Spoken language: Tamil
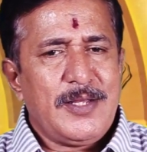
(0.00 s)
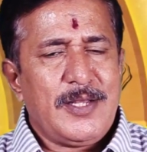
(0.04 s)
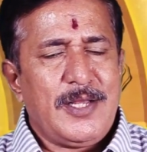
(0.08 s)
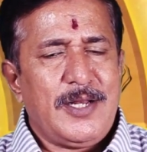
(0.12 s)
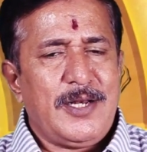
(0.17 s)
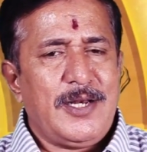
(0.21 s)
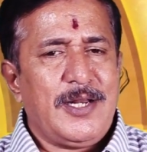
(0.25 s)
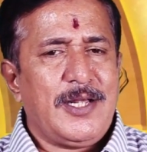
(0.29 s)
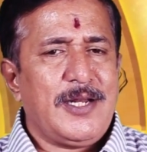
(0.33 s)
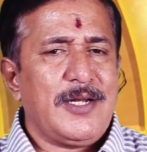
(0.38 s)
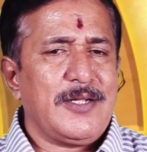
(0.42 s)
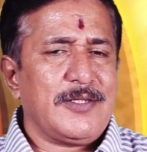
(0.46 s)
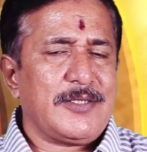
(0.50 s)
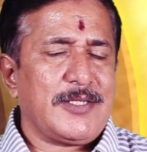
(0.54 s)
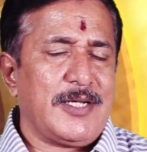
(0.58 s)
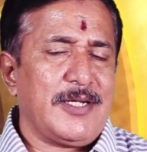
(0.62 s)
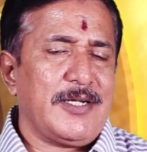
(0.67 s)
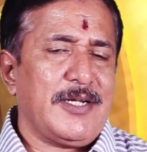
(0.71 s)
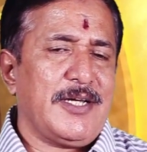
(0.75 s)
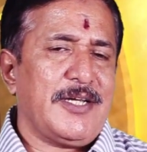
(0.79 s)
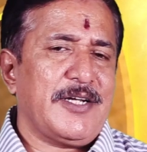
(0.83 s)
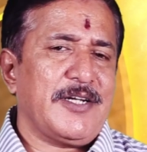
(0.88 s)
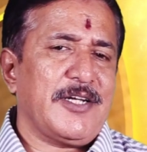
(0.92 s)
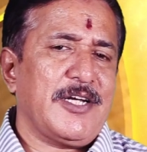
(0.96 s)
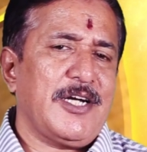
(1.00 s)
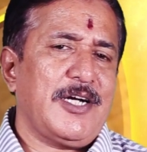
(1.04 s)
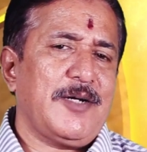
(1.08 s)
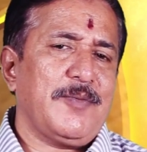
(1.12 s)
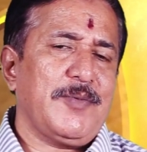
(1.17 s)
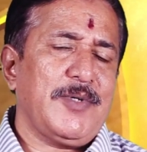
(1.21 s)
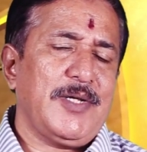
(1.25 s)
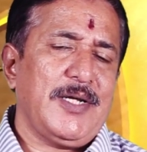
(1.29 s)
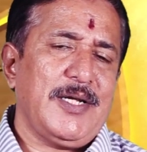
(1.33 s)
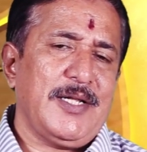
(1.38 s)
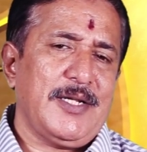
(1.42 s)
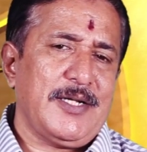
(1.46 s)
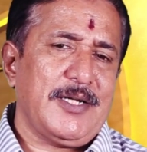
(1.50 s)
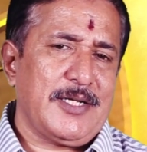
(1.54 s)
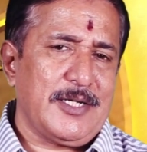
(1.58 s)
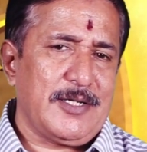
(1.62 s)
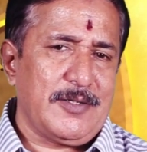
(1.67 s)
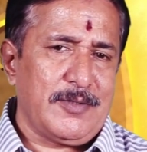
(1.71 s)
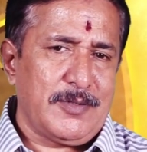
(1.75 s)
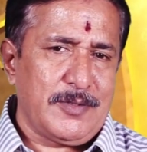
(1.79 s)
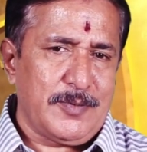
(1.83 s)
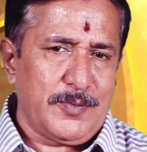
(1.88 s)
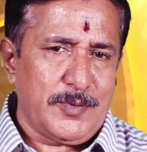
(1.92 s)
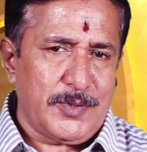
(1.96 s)
எல்லோரும் தன் அருகாமையில் இருக்கிற
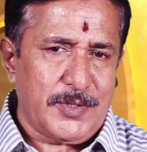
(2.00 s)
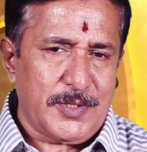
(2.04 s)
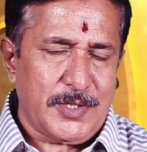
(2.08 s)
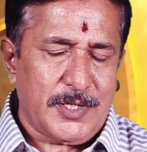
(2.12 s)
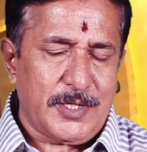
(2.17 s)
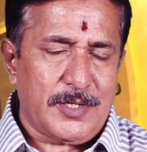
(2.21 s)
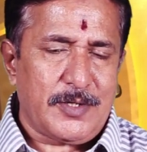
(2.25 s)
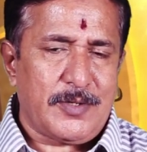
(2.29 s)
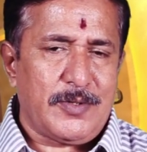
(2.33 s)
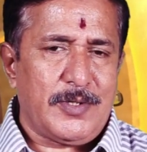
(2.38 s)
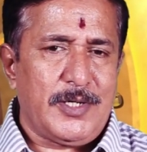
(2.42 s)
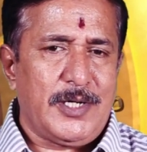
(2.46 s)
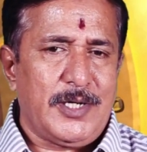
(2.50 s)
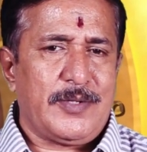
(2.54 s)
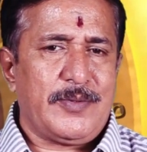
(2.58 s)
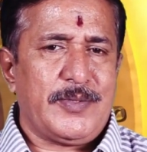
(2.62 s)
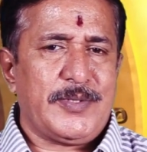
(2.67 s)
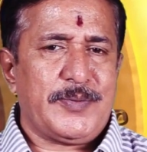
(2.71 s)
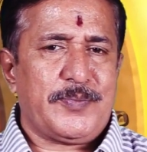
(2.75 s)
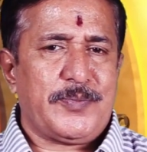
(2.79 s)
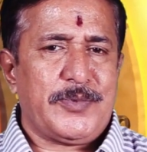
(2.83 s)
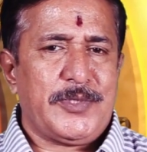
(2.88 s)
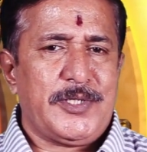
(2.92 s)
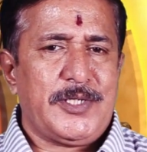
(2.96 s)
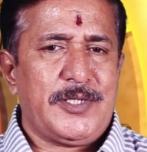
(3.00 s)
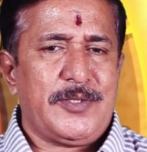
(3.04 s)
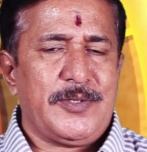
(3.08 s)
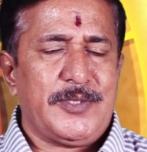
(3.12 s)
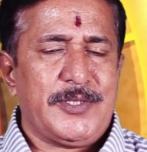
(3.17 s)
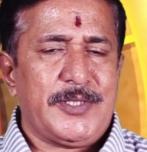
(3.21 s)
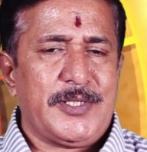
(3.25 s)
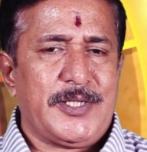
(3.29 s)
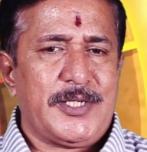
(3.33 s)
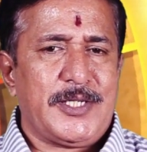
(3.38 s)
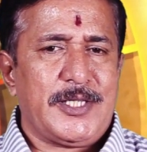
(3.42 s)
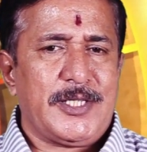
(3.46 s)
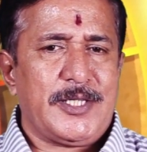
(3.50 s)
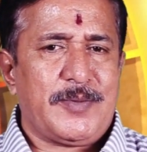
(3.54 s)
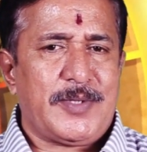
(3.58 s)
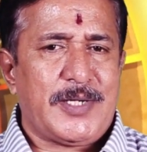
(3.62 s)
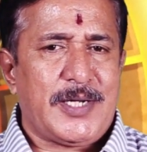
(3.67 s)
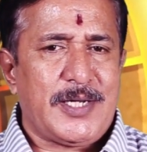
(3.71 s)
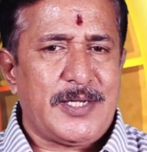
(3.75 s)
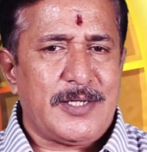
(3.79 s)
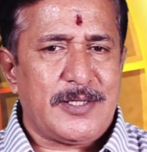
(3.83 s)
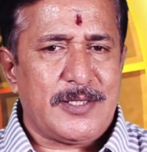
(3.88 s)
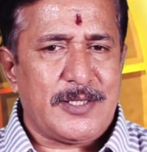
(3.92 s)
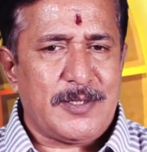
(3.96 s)
ஒரு முருகர் கோயிலுக்கு போயிட்டு
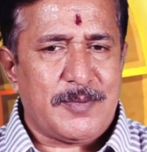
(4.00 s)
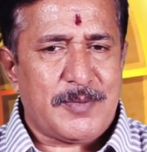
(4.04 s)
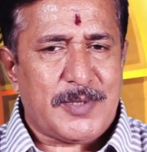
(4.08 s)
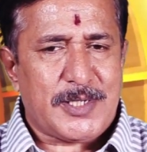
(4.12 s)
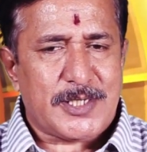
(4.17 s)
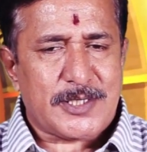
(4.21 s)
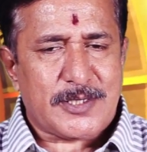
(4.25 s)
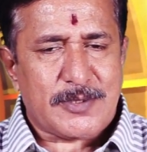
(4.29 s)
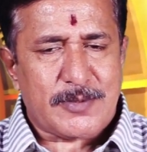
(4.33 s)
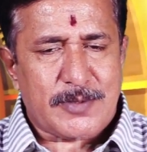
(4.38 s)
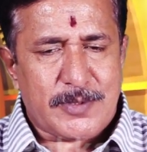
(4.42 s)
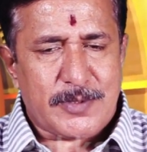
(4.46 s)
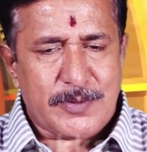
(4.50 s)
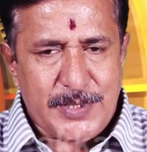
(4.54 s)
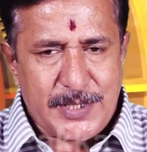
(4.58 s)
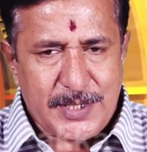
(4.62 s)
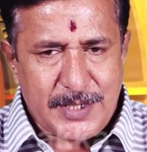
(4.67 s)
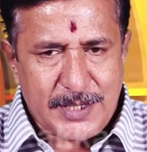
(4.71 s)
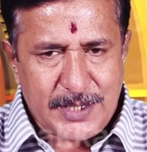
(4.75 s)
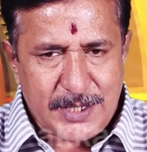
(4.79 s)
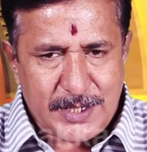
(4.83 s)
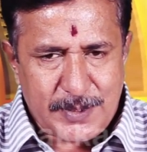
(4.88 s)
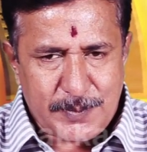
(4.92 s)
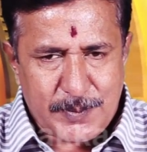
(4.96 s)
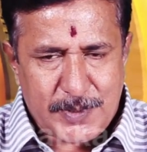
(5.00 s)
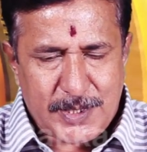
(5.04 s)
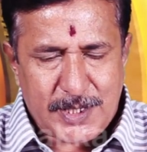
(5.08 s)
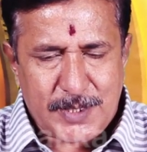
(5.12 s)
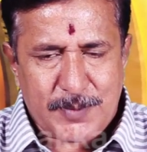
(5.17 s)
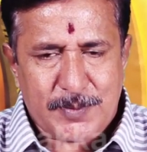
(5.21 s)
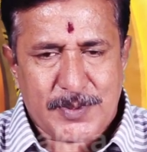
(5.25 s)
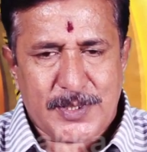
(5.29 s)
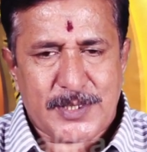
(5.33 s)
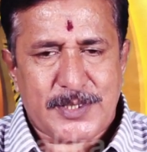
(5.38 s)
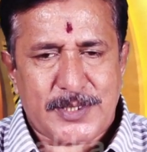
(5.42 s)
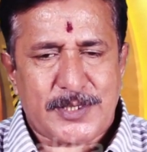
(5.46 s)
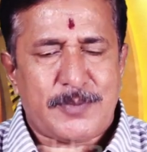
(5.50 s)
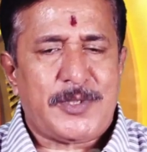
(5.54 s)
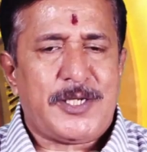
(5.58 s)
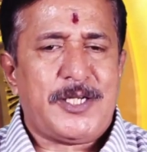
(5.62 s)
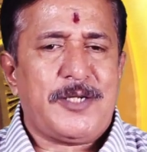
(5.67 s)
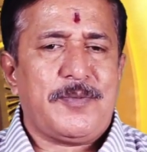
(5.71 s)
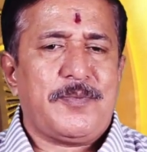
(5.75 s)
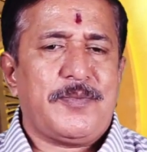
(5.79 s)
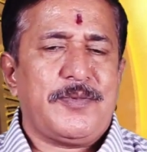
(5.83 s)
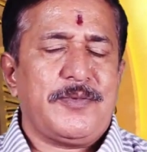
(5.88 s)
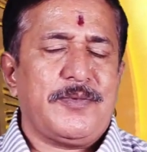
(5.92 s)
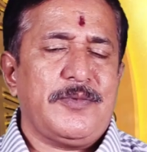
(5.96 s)
வந்துருந்தோம்னா இந்த மாதம் ஒரு வெற்றிகரமான மாதமாக
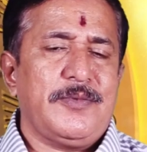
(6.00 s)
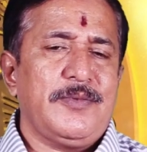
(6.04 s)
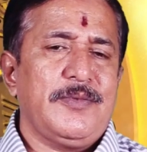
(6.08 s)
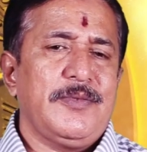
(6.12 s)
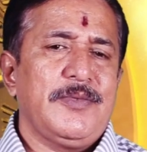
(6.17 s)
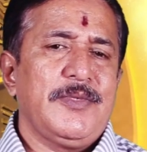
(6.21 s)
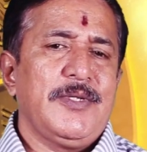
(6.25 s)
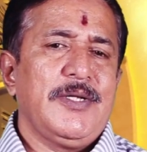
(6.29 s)
இருக்கும்